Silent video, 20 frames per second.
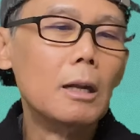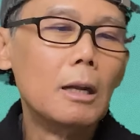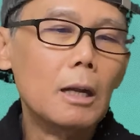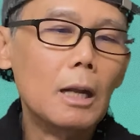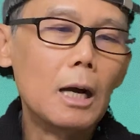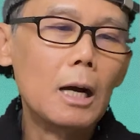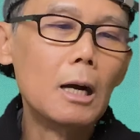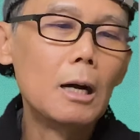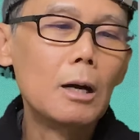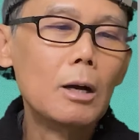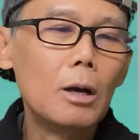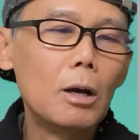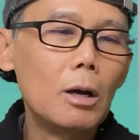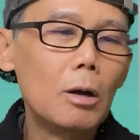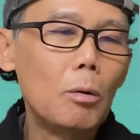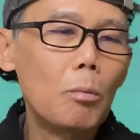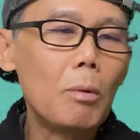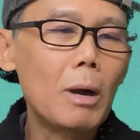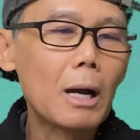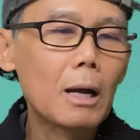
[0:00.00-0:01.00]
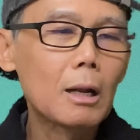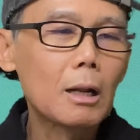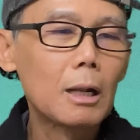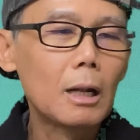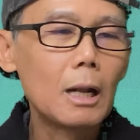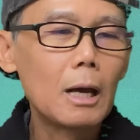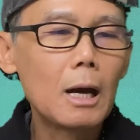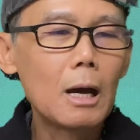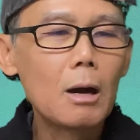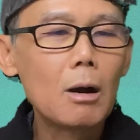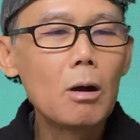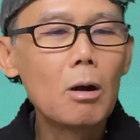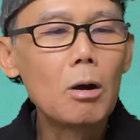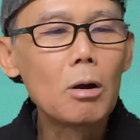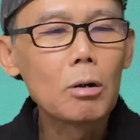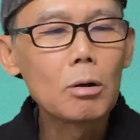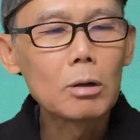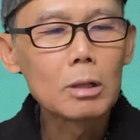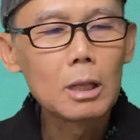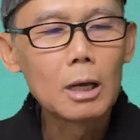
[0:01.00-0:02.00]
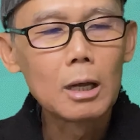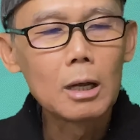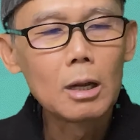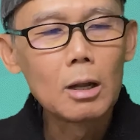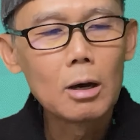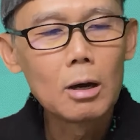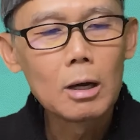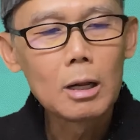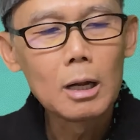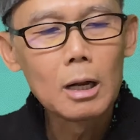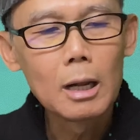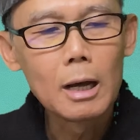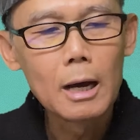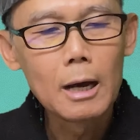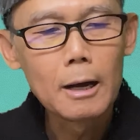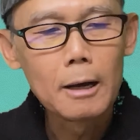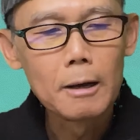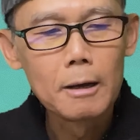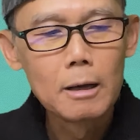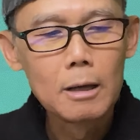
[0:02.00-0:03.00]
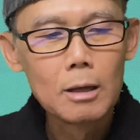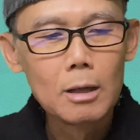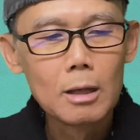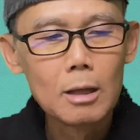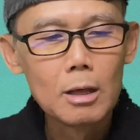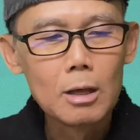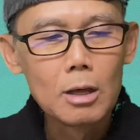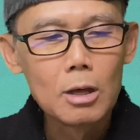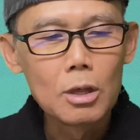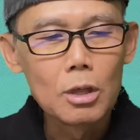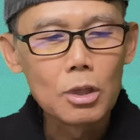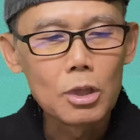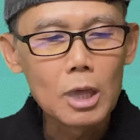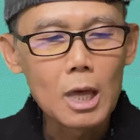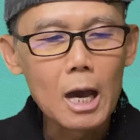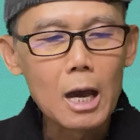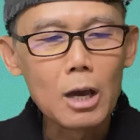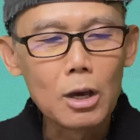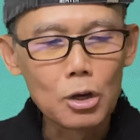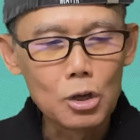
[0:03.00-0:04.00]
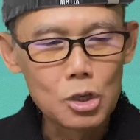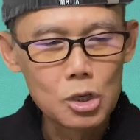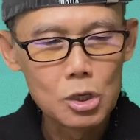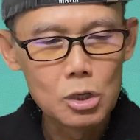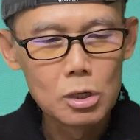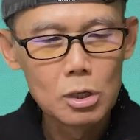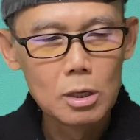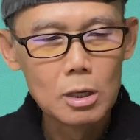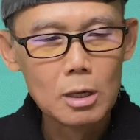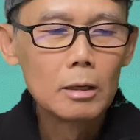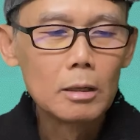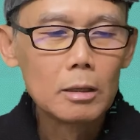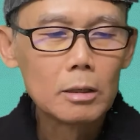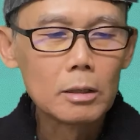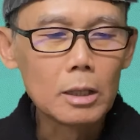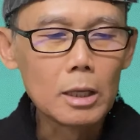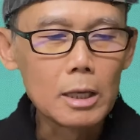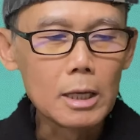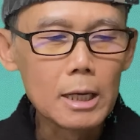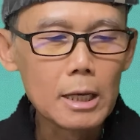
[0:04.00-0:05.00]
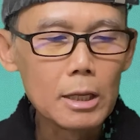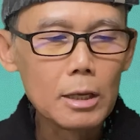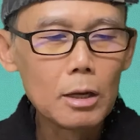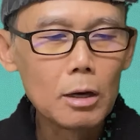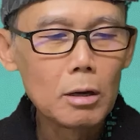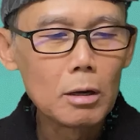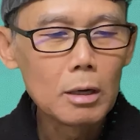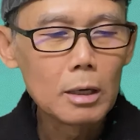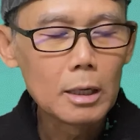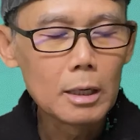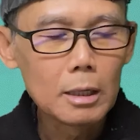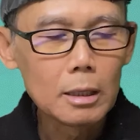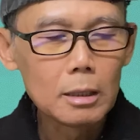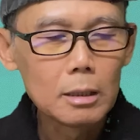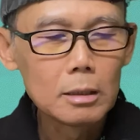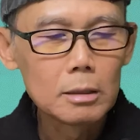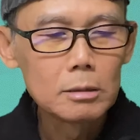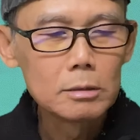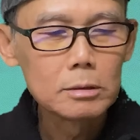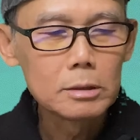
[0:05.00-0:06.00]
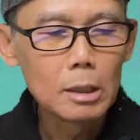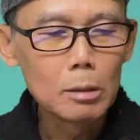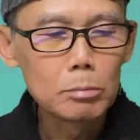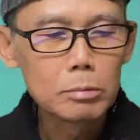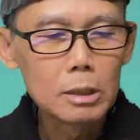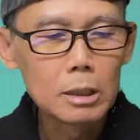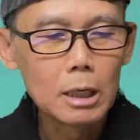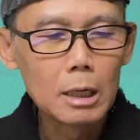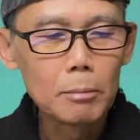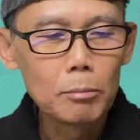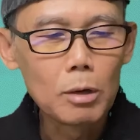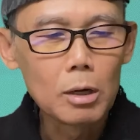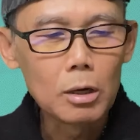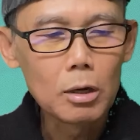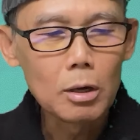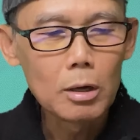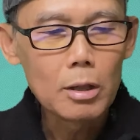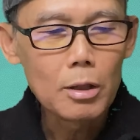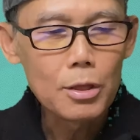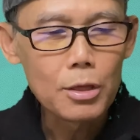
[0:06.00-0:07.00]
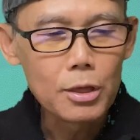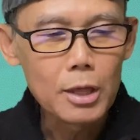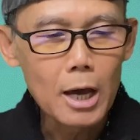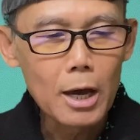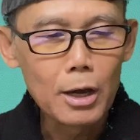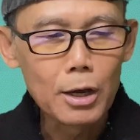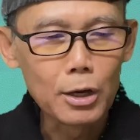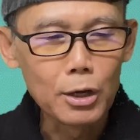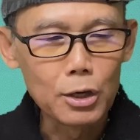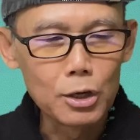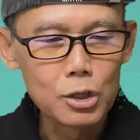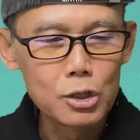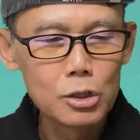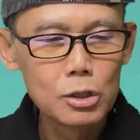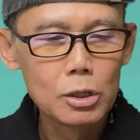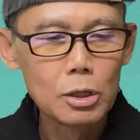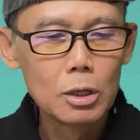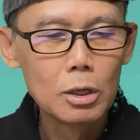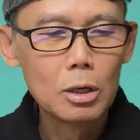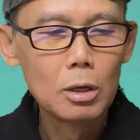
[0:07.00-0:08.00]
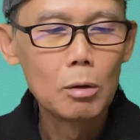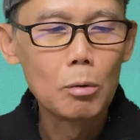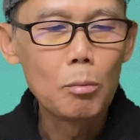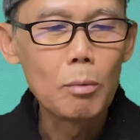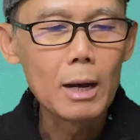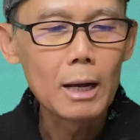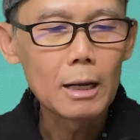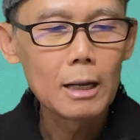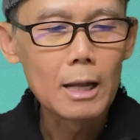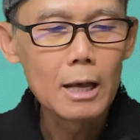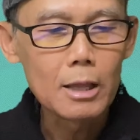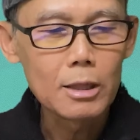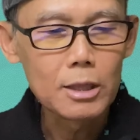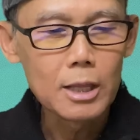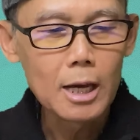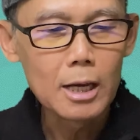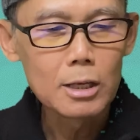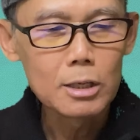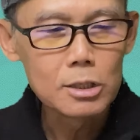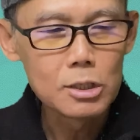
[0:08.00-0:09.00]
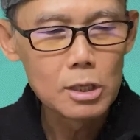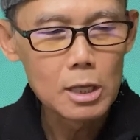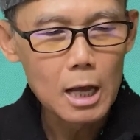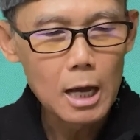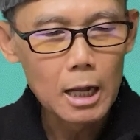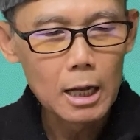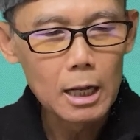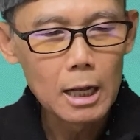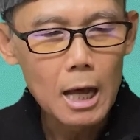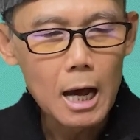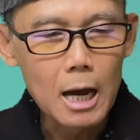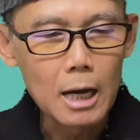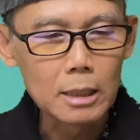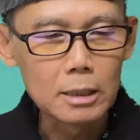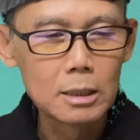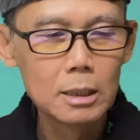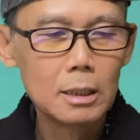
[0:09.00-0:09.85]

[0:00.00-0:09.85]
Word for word: Đó, hoặc là họ có thể nói là thanks. Thì khi đó đó, trong trường hợp họ nói thanks hoặc là thanks a lot,